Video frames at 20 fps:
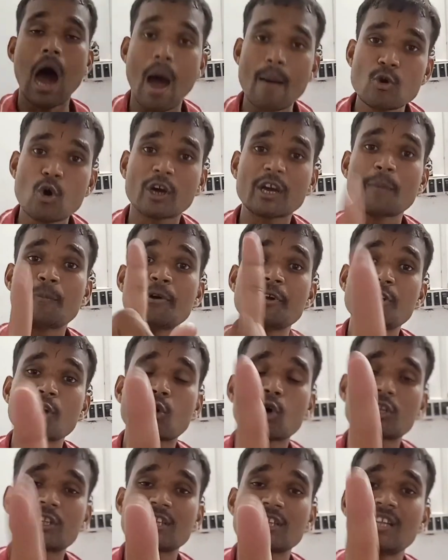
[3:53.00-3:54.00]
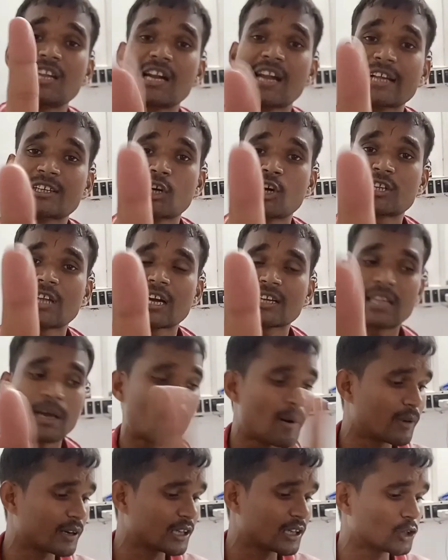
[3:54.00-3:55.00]
আমি ওকে ভিডিও করতে দিলে রাজা হয়ে
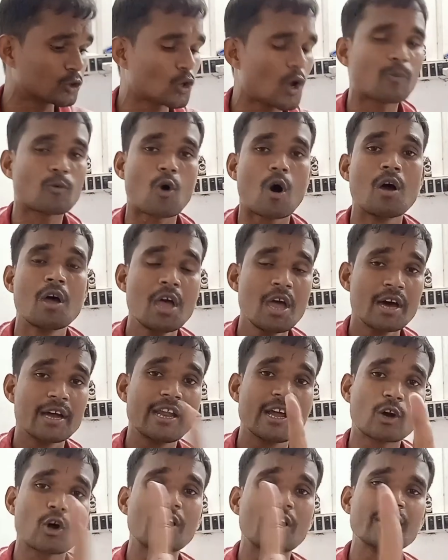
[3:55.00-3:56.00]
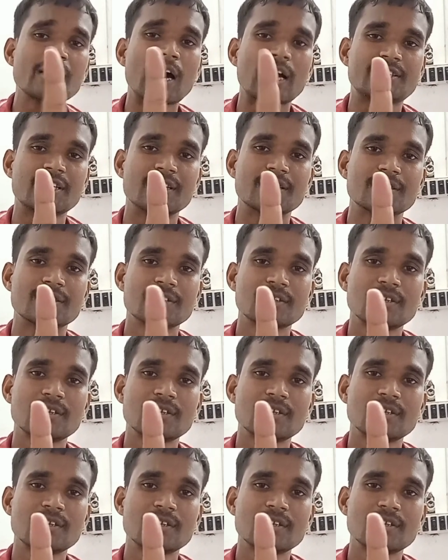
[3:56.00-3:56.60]
থাকতাম আমার কাছে সব রেকর্ডিং আছে